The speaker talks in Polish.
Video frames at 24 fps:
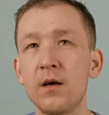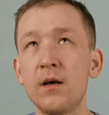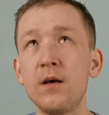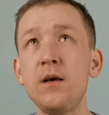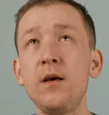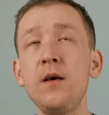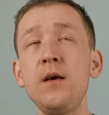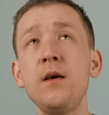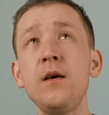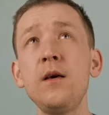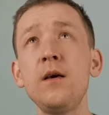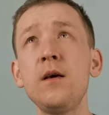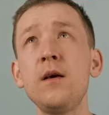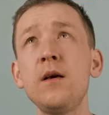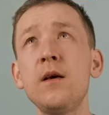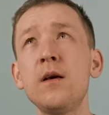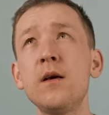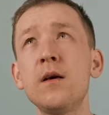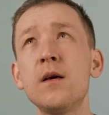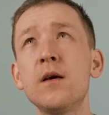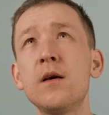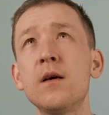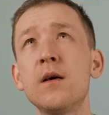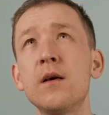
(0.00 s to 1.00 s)
I,
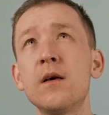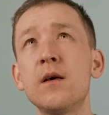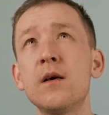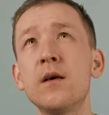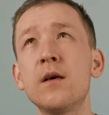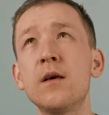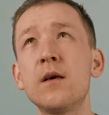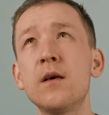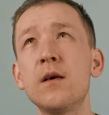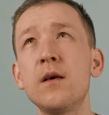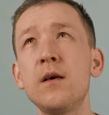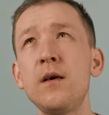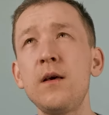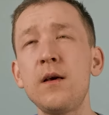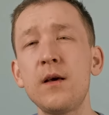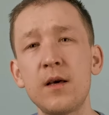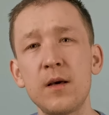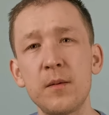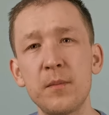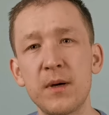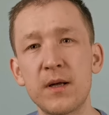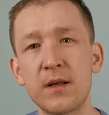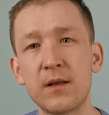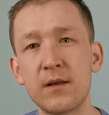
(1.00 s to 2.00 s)
I
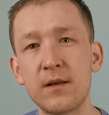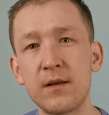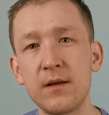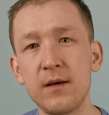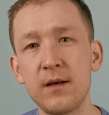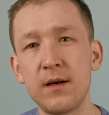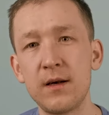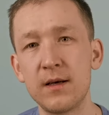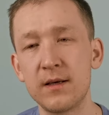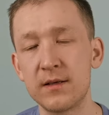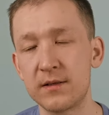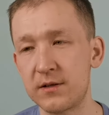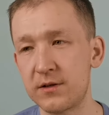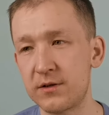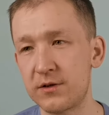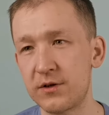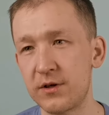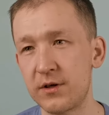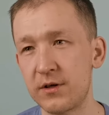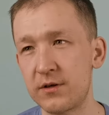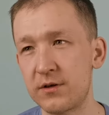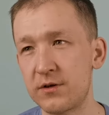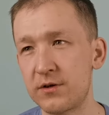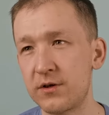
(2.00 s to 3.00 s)
chyba tyle z
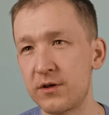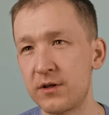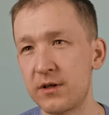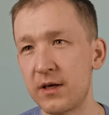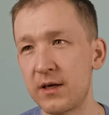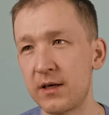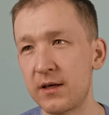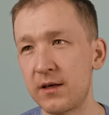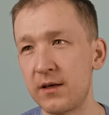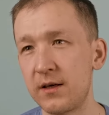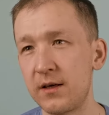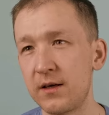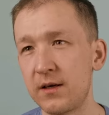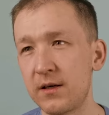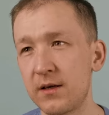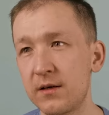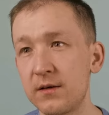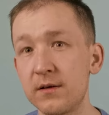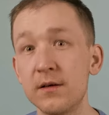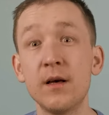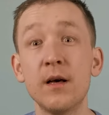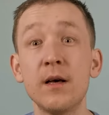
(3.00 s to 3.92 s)
rzeczy takich.